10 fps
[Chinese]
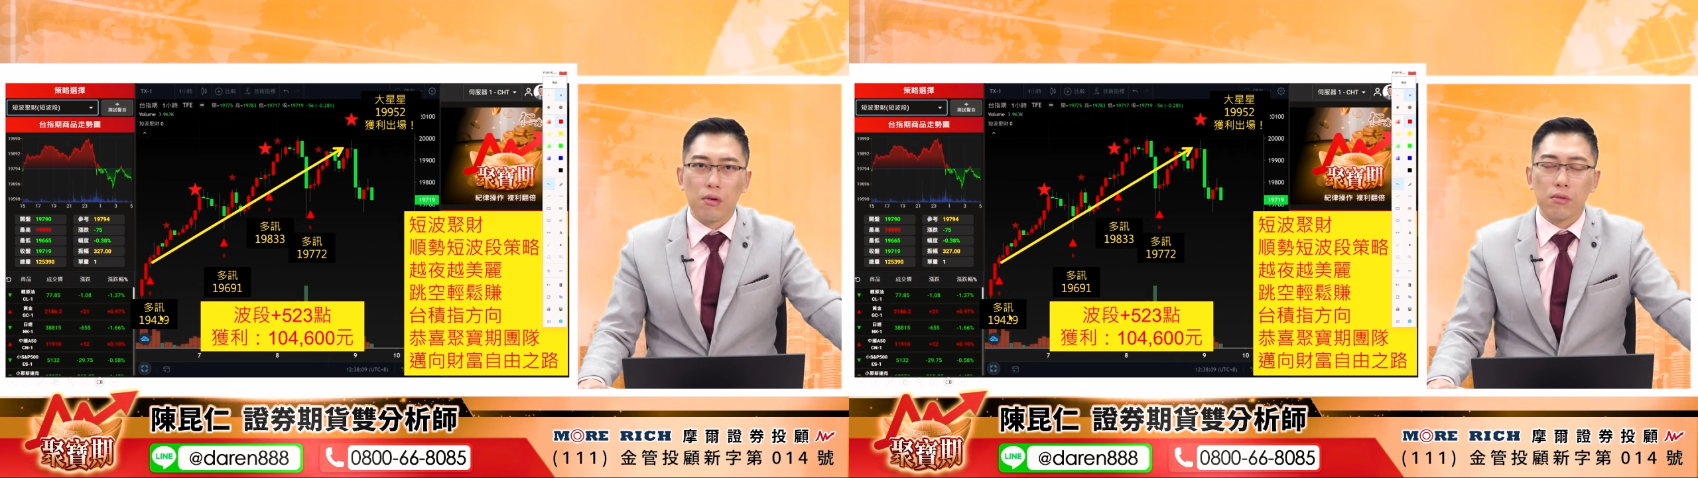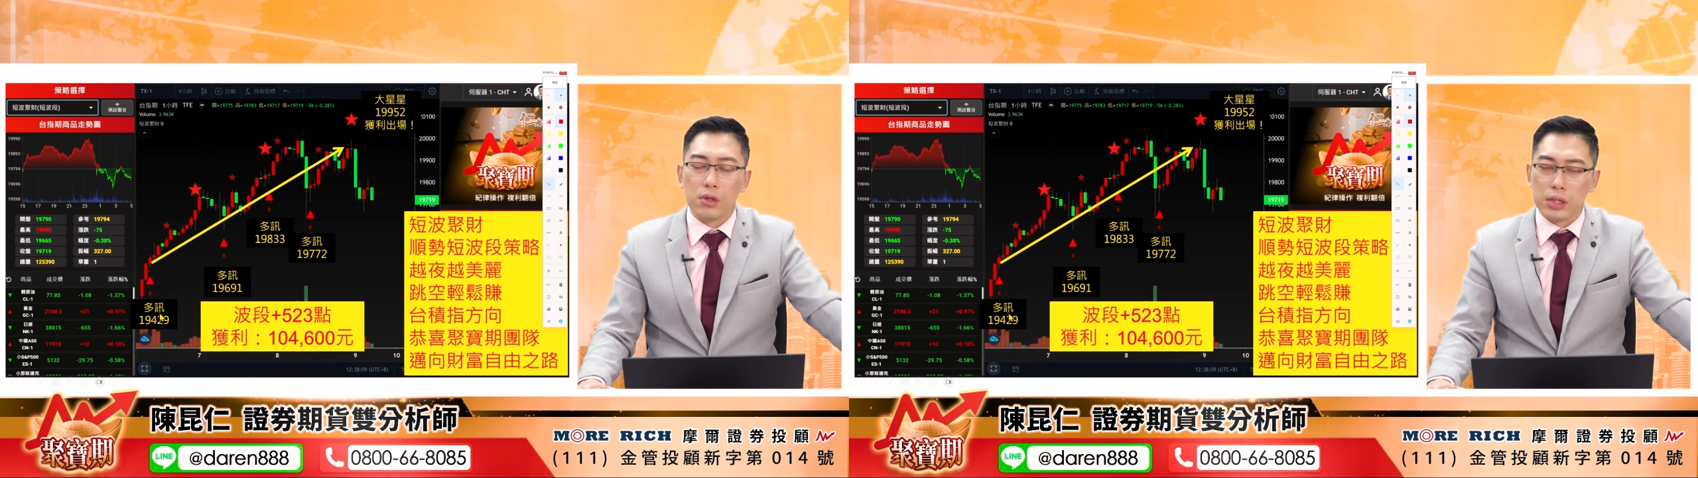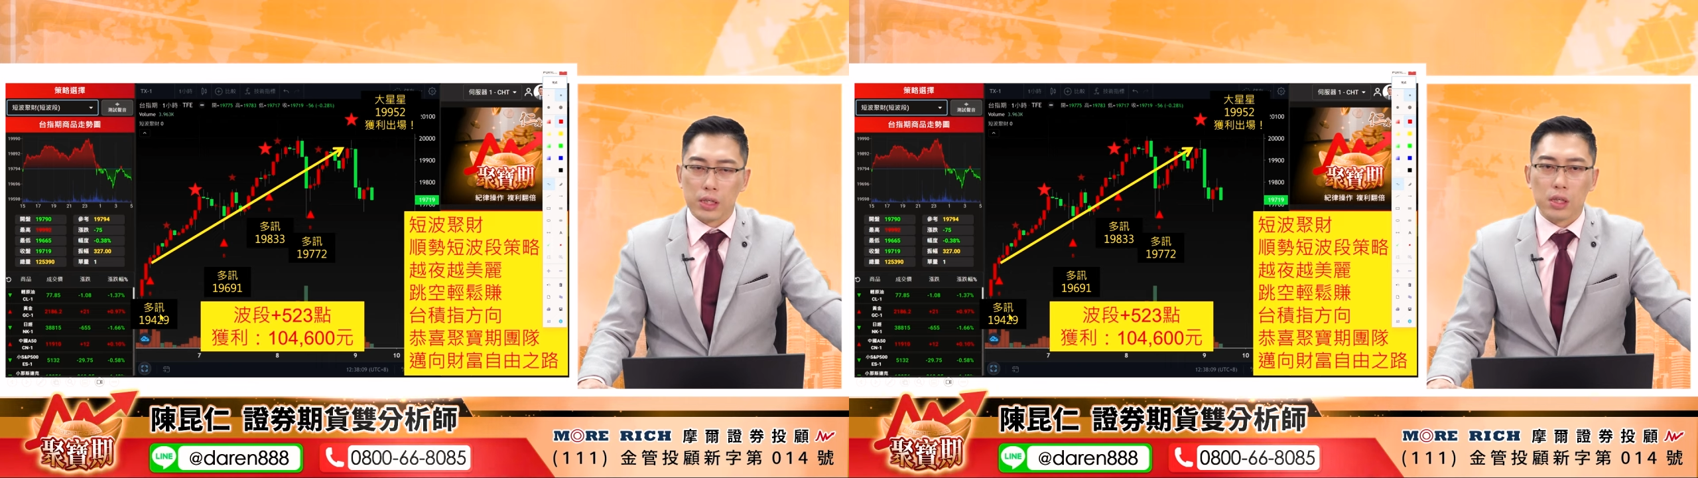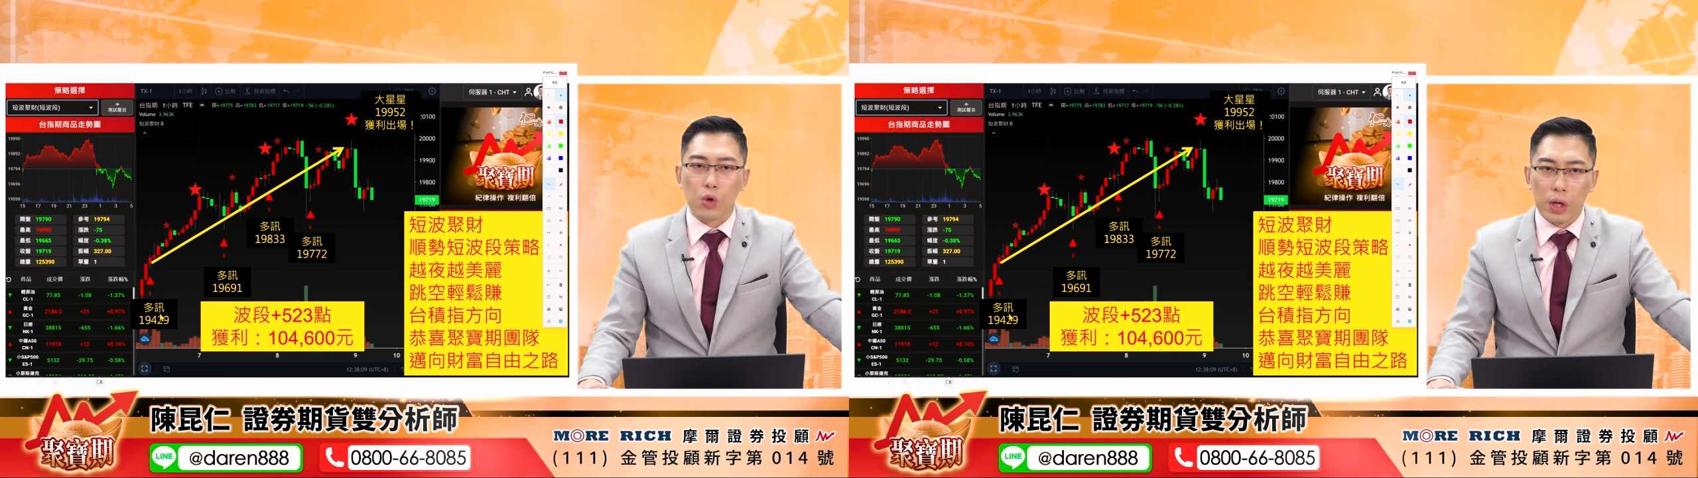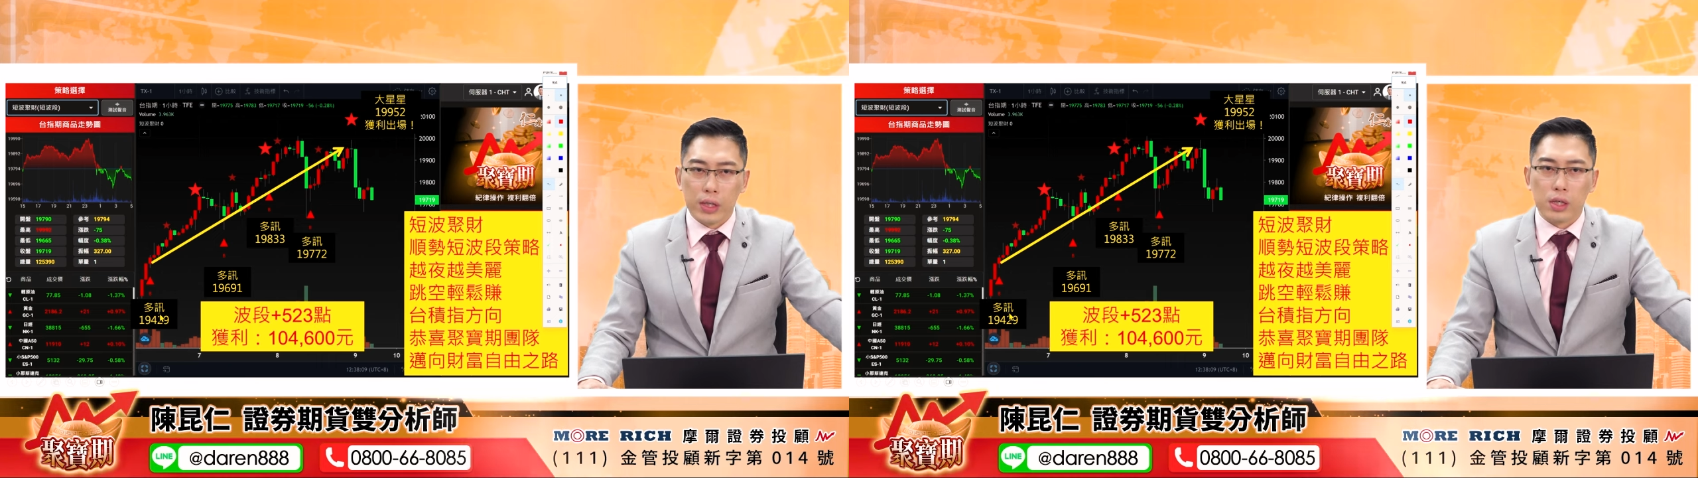的这样一个
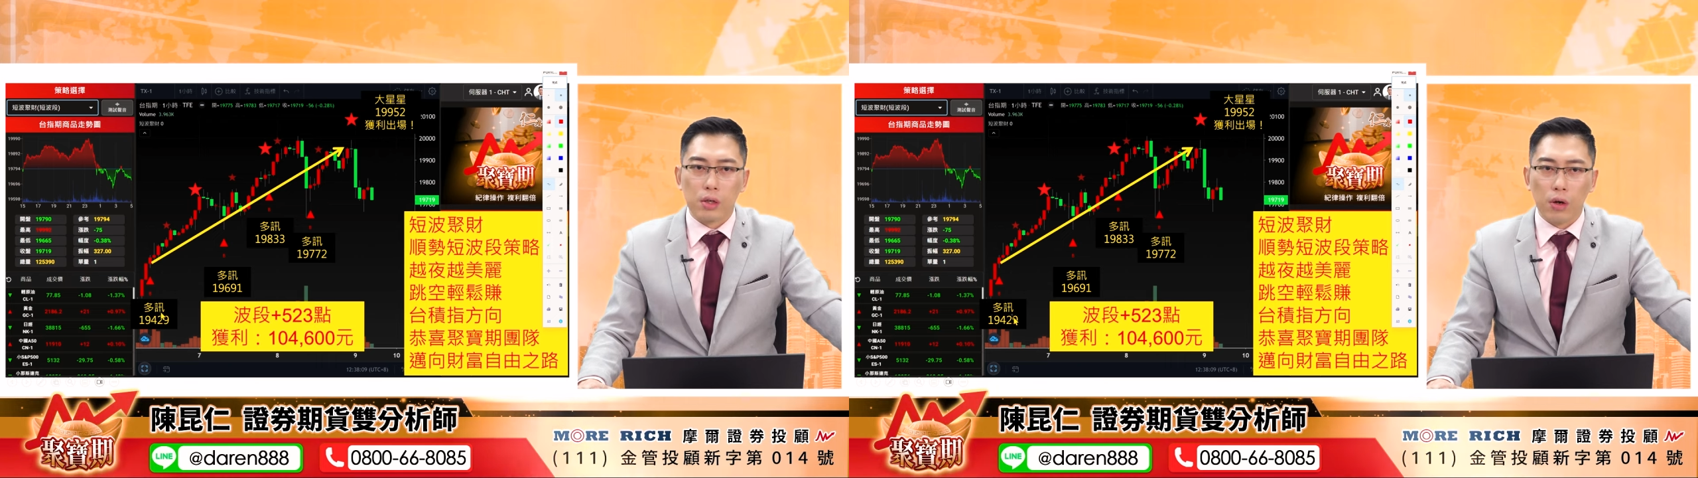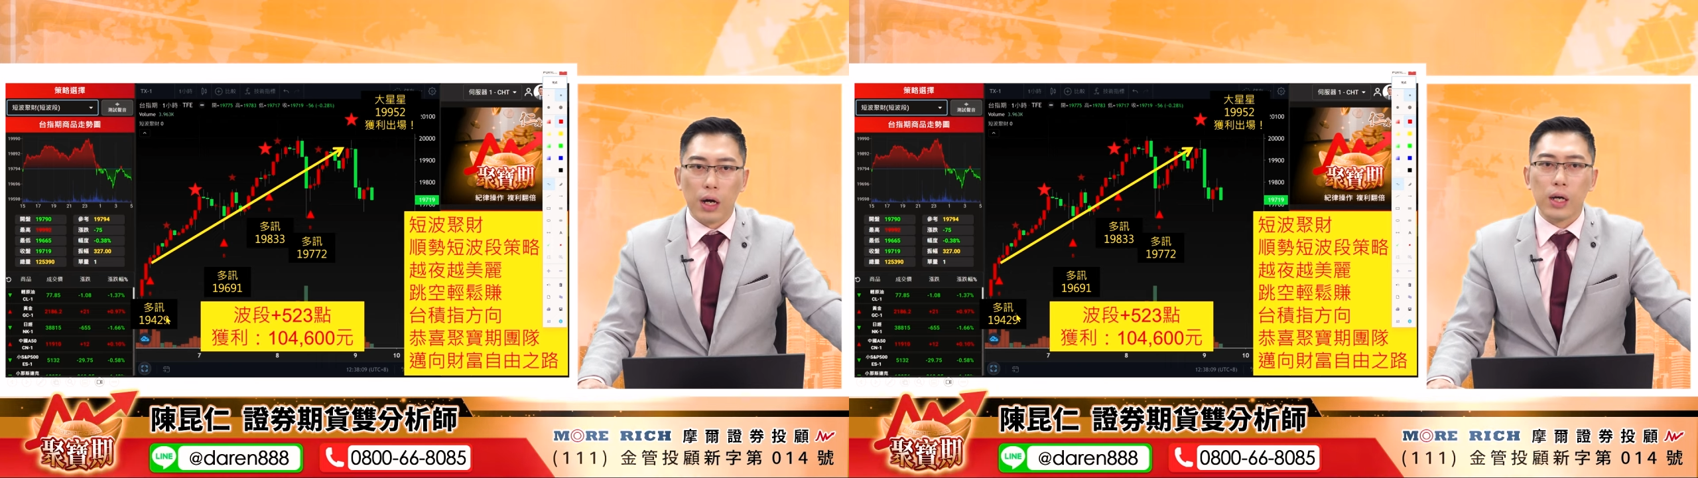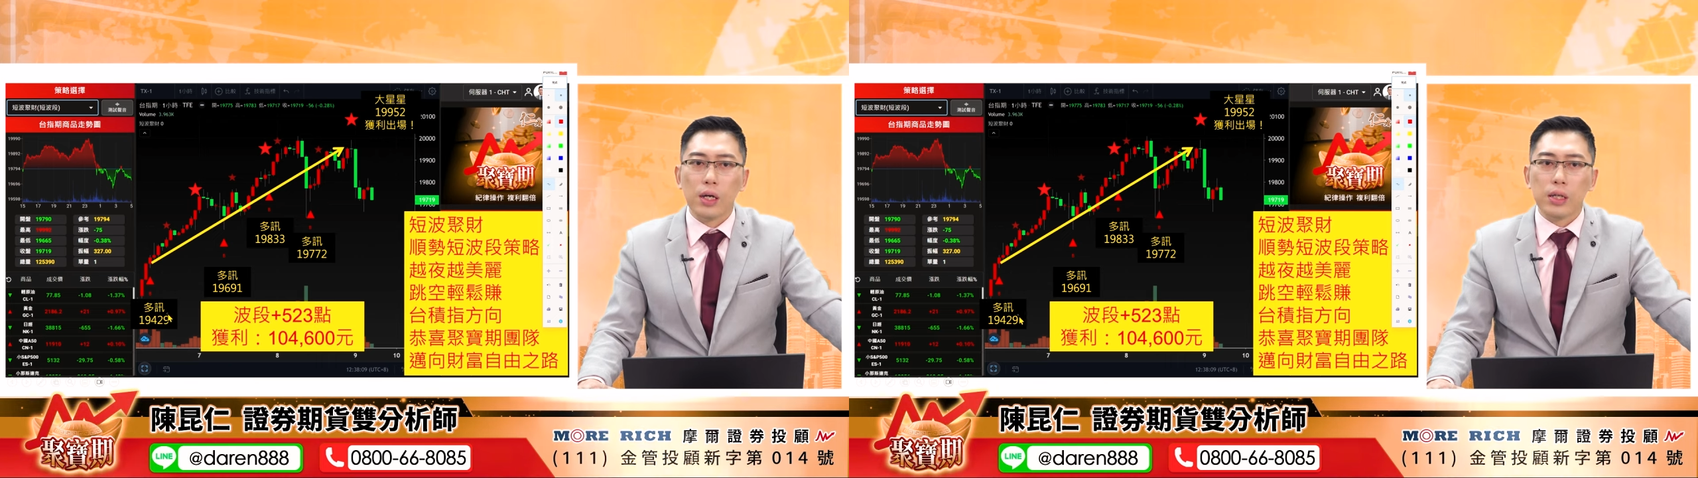观念的话，